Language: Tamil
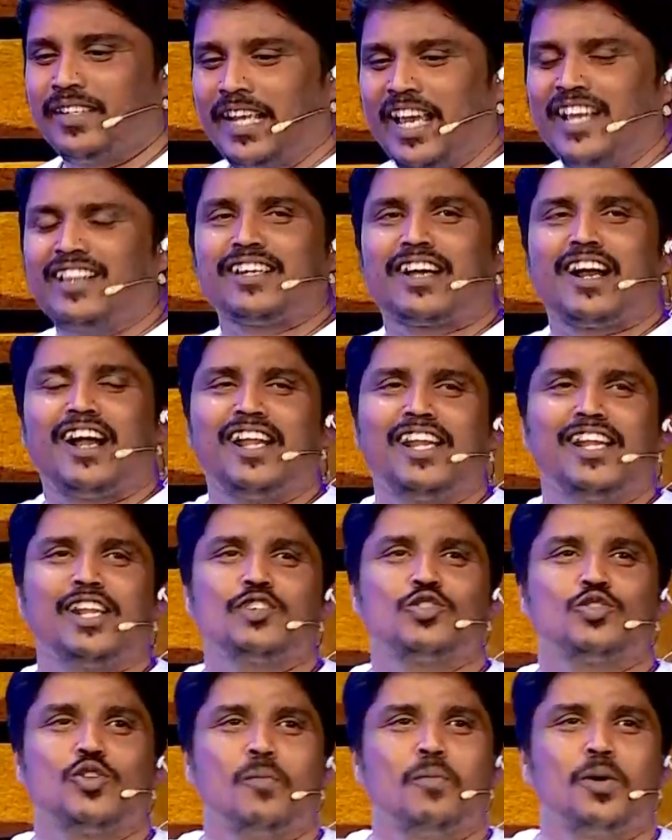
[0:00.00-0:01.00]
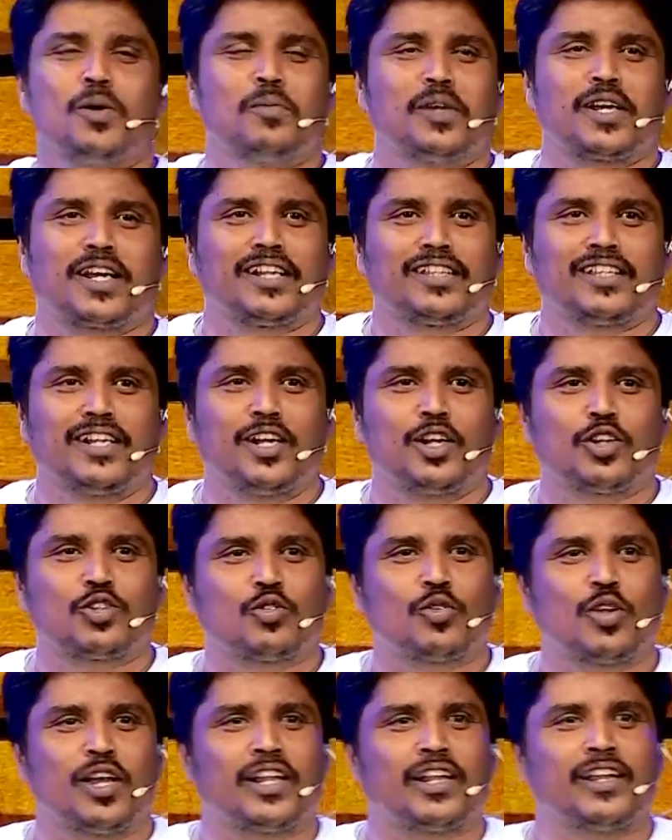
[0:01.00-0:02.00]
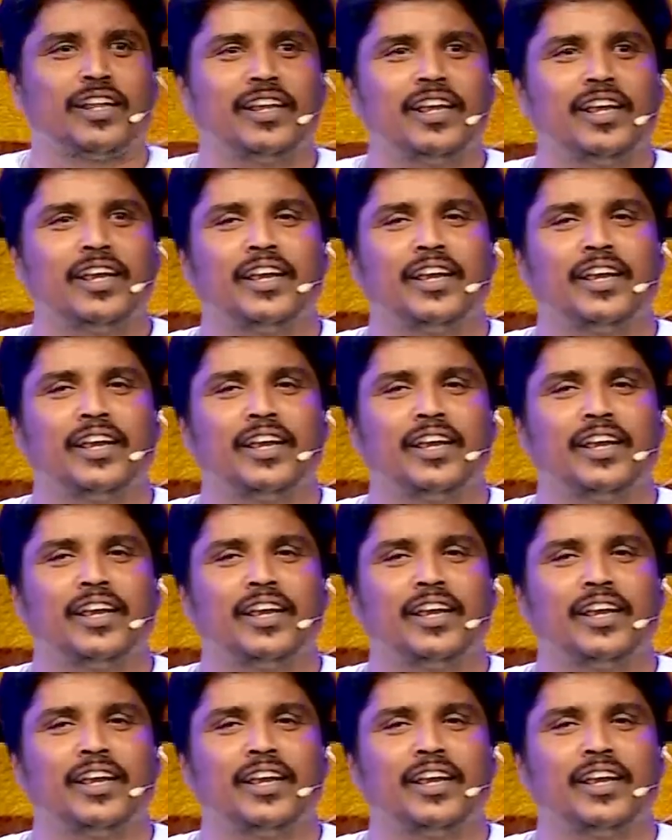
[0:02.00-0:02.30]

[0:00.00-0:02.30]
நேத்து காலையில் நான் ஜோம் பண்ணும்போது கத்தர் என்று சொன்னாரு